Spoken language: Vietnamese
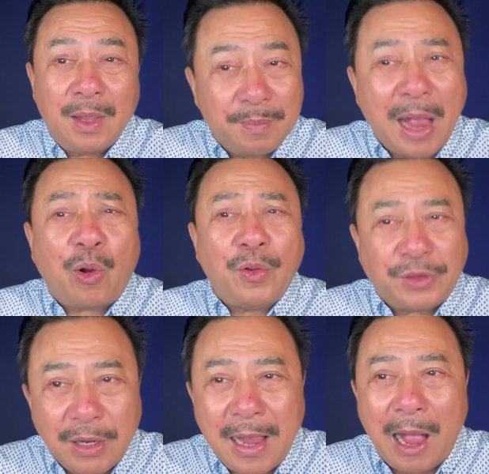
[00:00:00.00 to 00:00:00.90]
Và
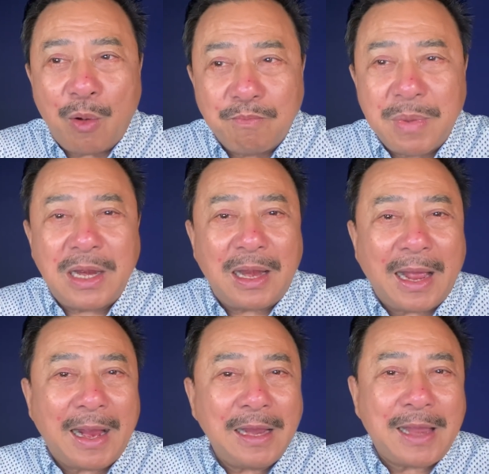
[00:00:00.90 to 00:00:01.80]
con tự hào mình
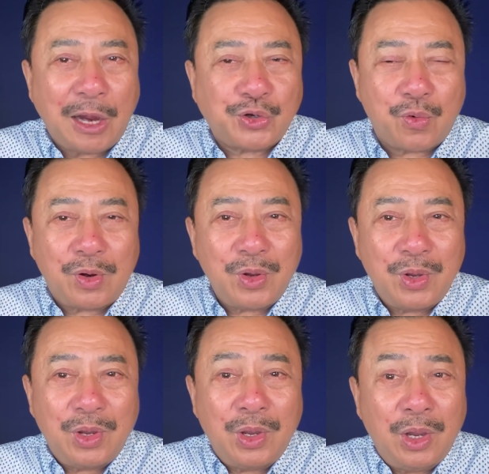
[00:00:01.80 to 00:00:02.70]
là khán giả ruột,
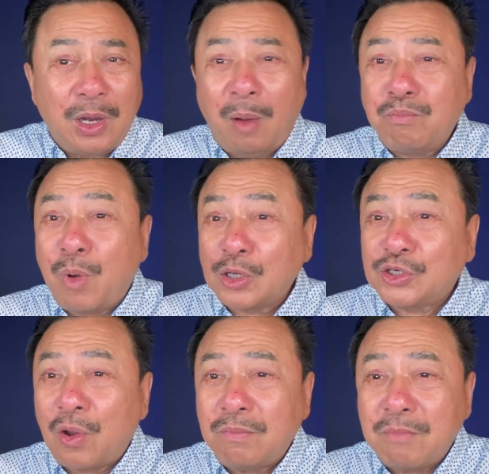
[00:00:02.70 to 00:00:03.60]
không bỏ
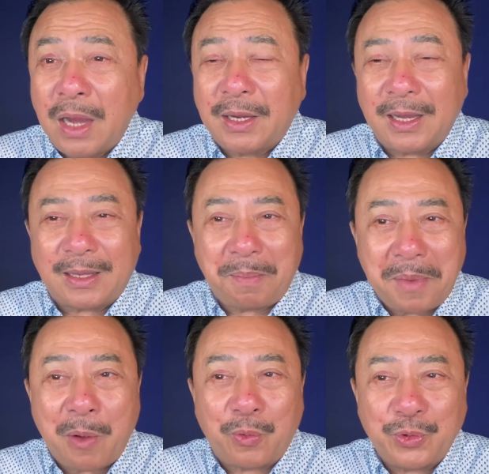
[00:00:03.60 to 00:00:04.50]
sót bất kỳ tập
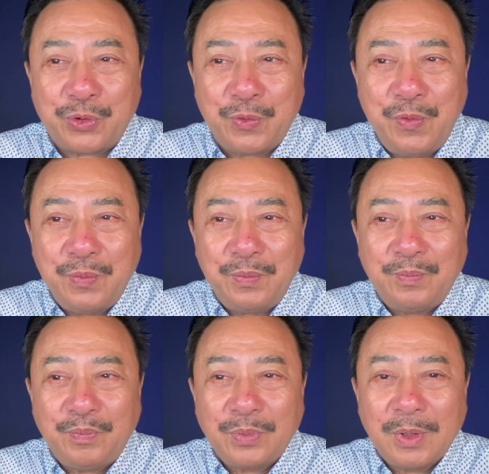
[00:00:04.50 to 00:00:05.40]
nào của chú.
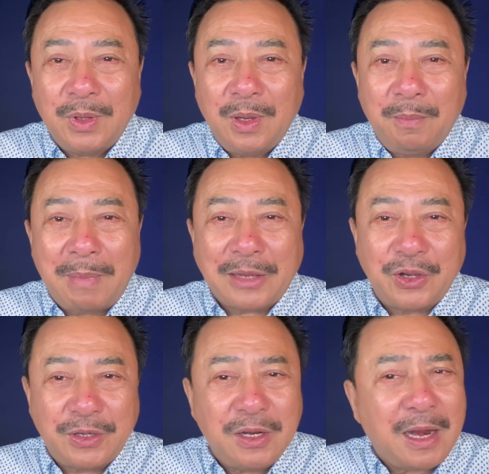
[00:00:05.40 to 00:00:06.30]
Mà
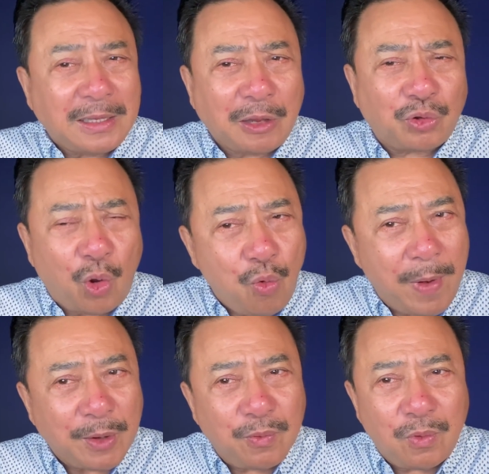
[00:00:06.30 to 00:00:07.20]
dường như đã thành thói
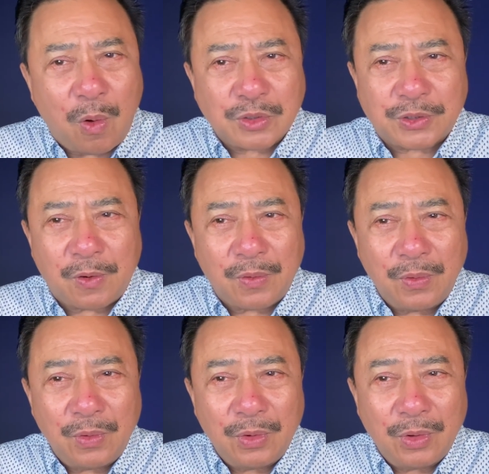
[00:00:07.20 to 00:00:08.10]
quen của con rồi.
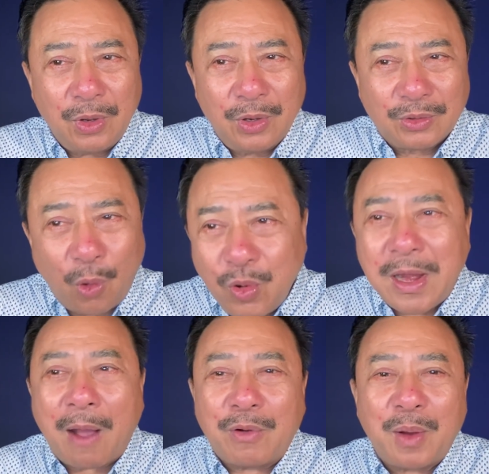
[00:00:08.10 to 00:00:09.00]
Tối
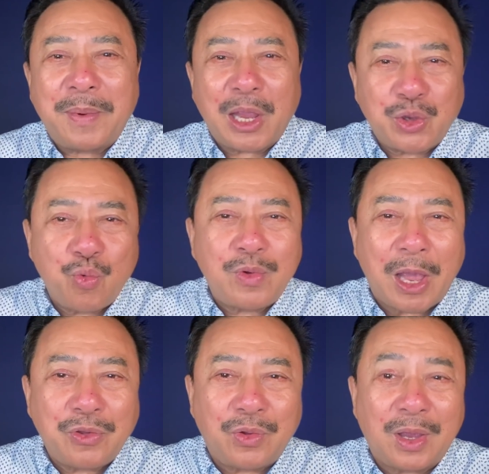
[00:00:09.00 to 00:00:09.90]
nào không nghe chú
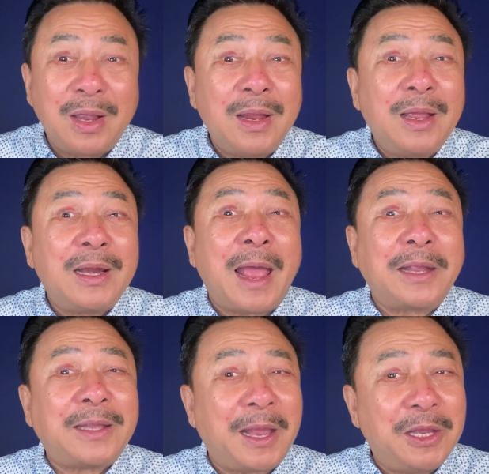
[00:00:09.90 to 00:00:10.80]
kể chuyện
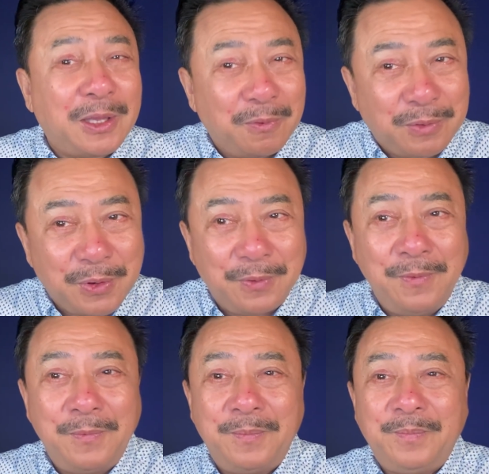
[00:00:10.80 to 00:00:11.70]
lại thấy
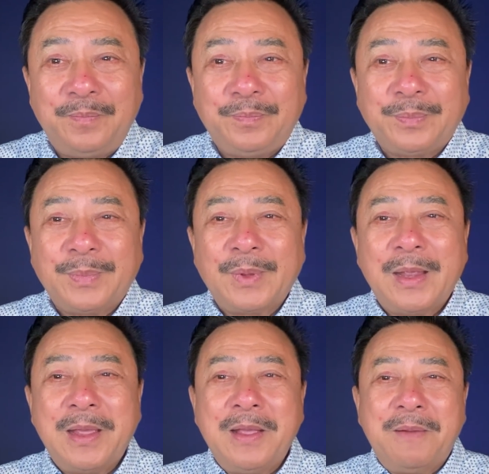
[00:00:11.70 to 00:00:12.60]
thiếu.
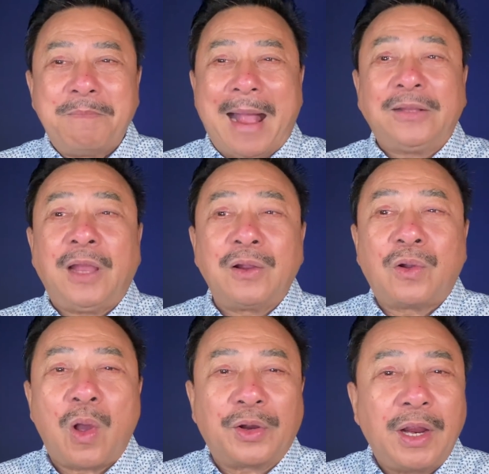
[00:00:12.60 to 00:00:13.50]
Bản thân
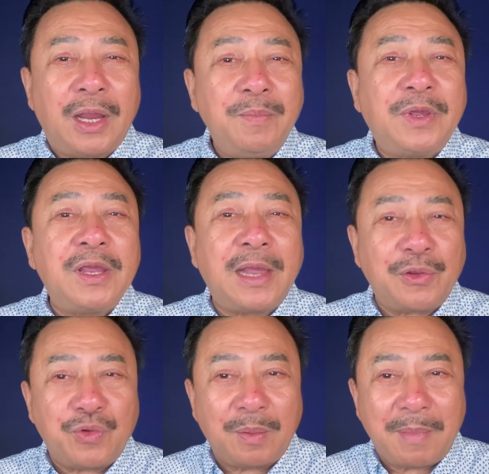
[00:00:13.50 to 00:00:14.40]
con rất hiếm khi nghe
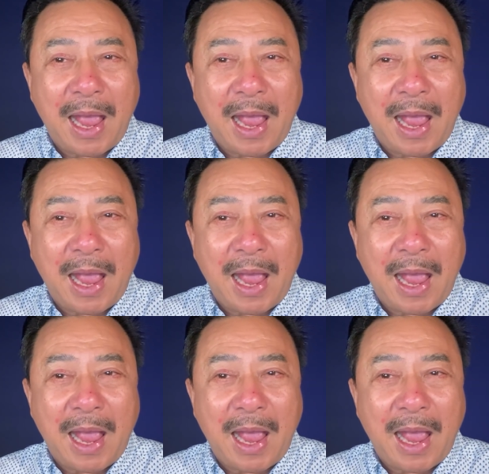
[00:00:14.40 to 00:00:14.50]
chuyện